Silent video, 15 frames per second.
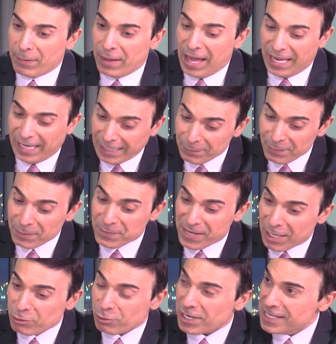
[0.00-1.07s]
علما
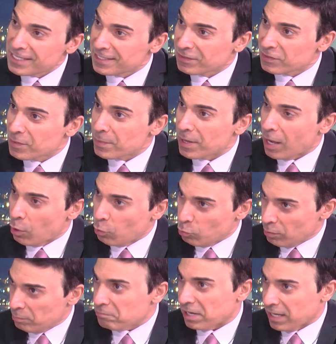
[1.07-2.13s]
بأن رئيس الضم
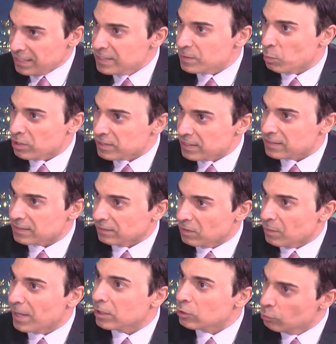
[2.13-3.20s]
أو رئيس مؤسسة
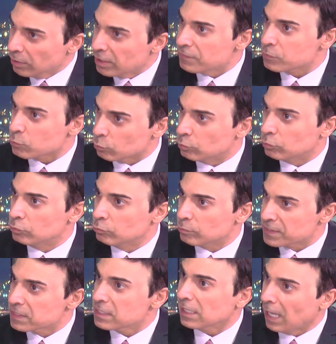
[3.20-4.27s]
الضمان هو نفسه
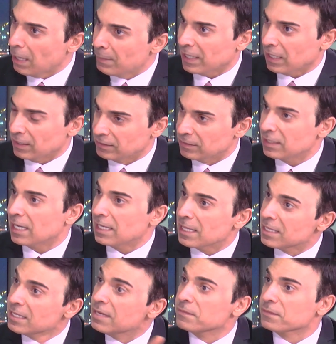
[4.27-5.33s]
وزير العمل أيضا
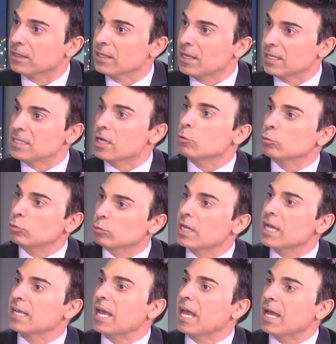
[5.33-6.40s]
الذي نفى أن يكون
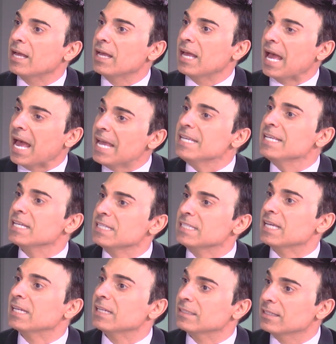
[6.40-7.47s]
هناك رئيس, أي نية
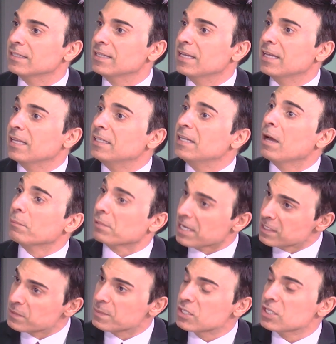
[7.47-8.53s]
رئيس مجلس إدارة نعم الضمان.
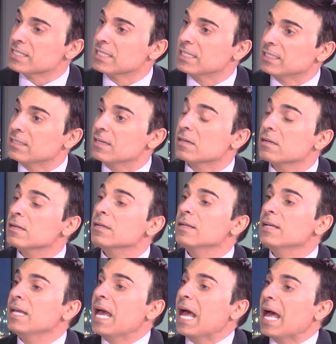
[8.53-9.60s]
رئيس مجلس الإدارة
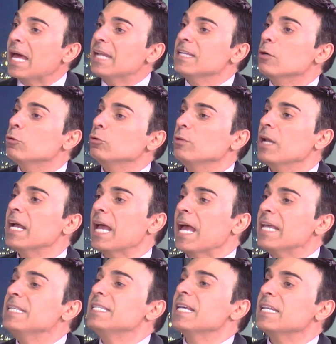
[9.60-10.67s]
أن يكون هناك
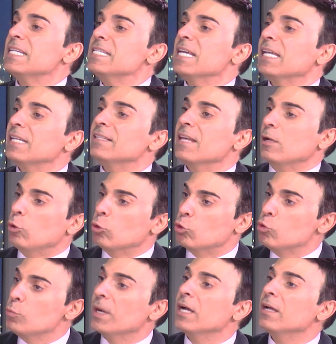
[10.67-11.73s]
أي نية لدى
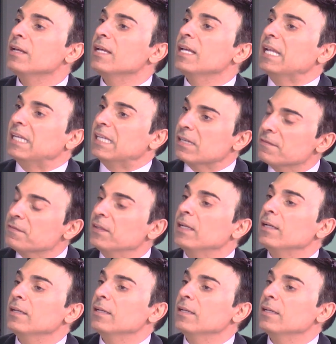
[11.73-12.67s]
الحكومة لرفع